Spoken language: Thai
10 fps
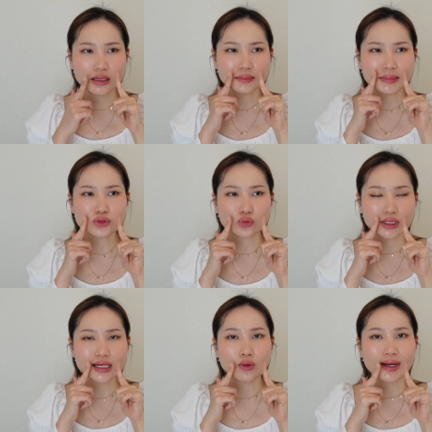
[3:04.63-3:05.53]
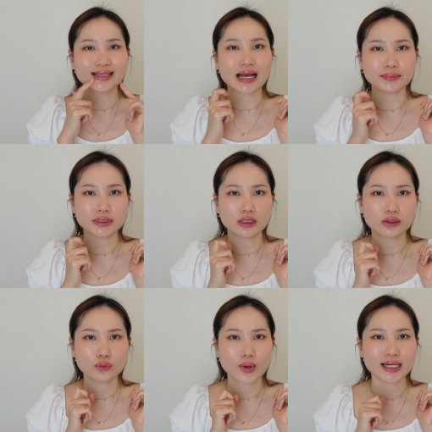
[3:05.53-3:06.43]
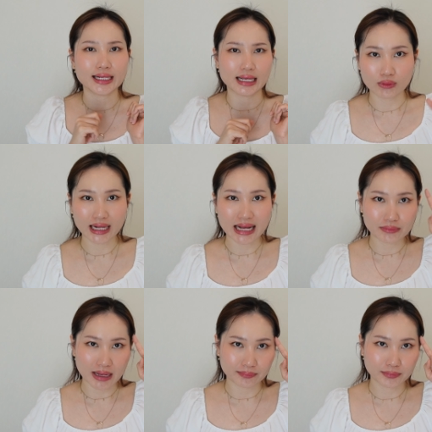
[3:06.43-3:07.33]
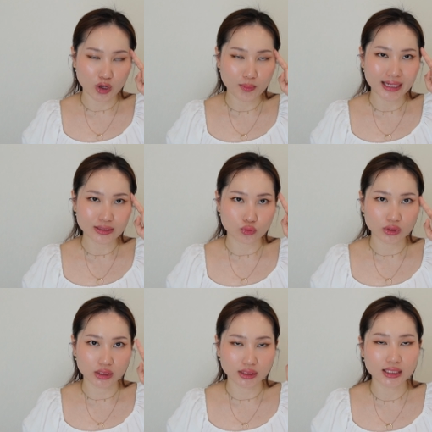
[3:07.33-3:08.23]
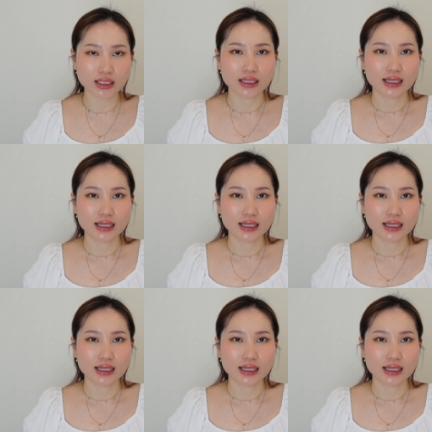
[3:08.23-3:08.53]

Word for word: มันเป็นจุดที่เราขยับเยอะด้วยอะไรเงี้ยว่าขมับก็เป็นอีกจุดหนึ่งที่